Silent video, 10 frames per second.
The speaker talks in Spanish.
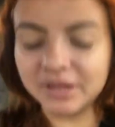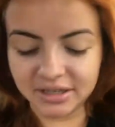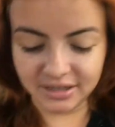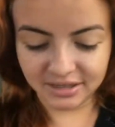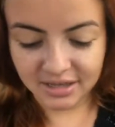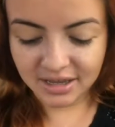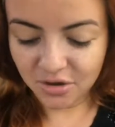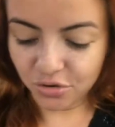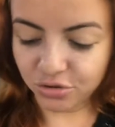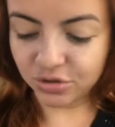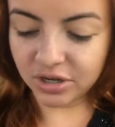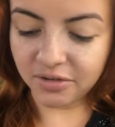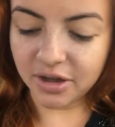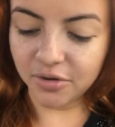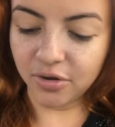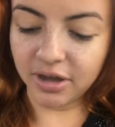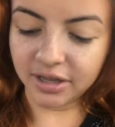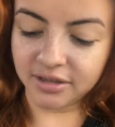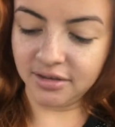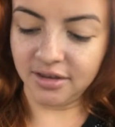mi otro trabajo a
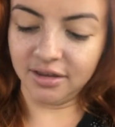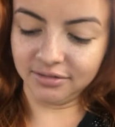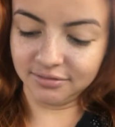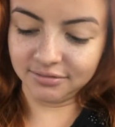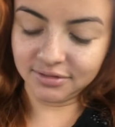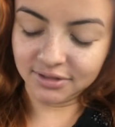que lleguen